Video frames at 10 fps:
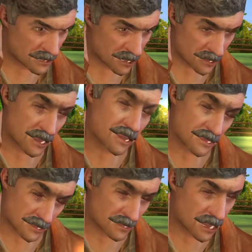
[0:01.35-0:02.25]
y
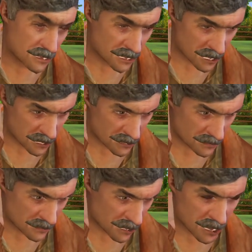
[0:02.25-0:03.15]
Randy Panda
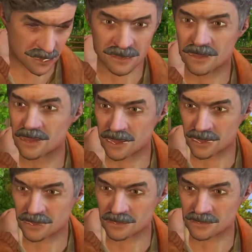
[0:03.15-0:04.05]
están
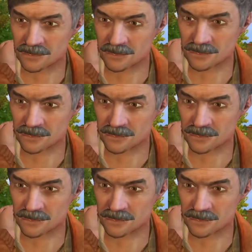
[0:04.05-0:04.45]
malos.